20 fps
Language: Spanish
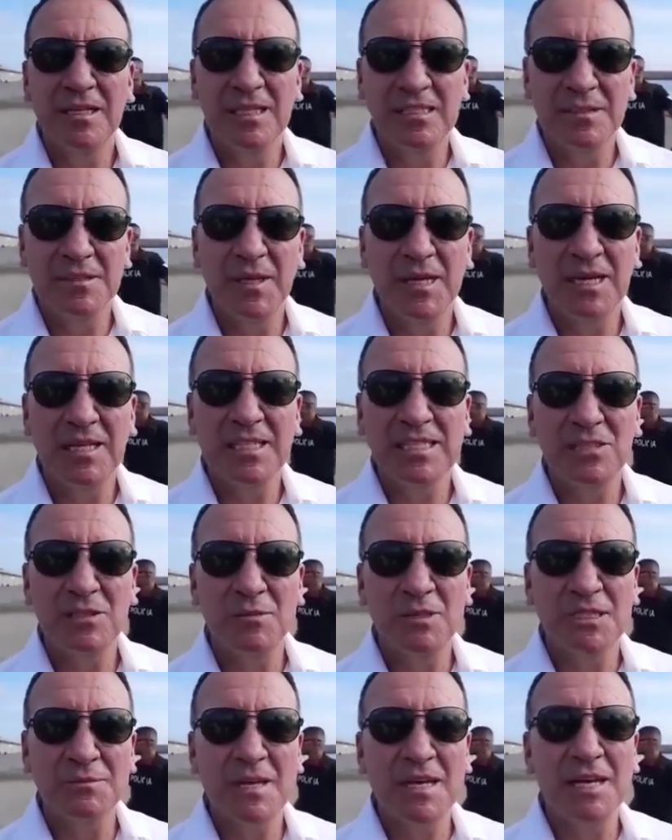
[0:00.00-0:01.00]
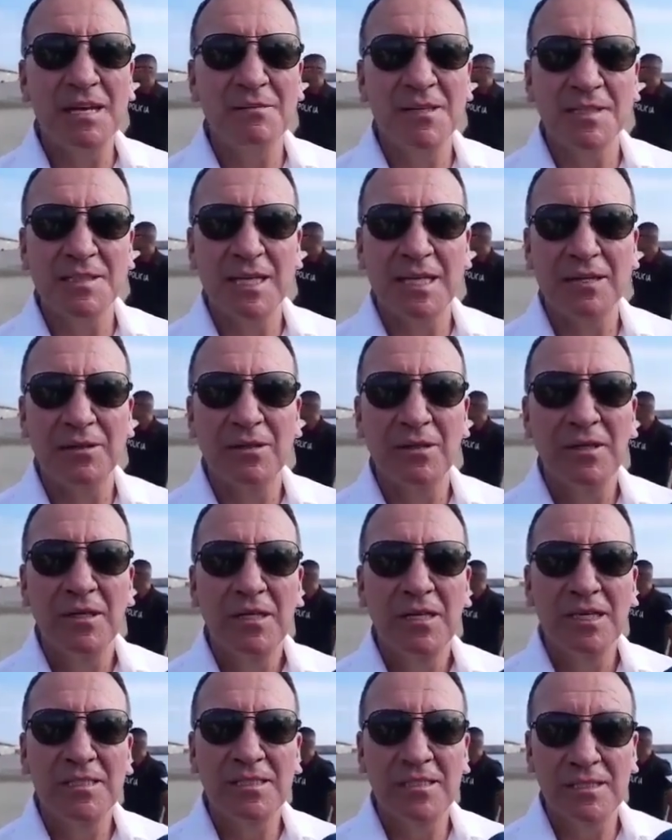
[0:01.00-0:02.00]
Esmeraldas, no más bien levantarlo.
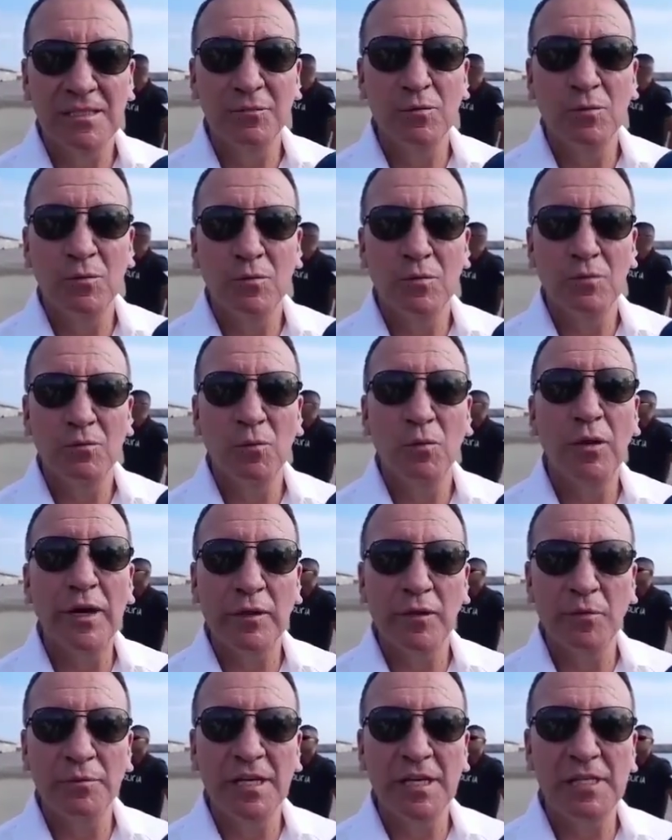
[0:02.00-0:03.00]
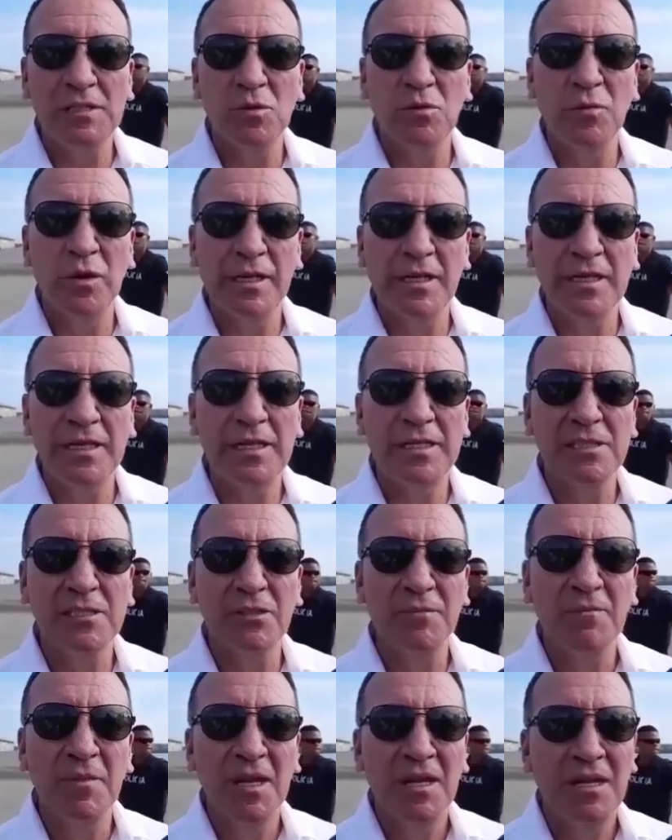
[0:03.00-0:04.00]
Este es buen comienzo es un buen inicio.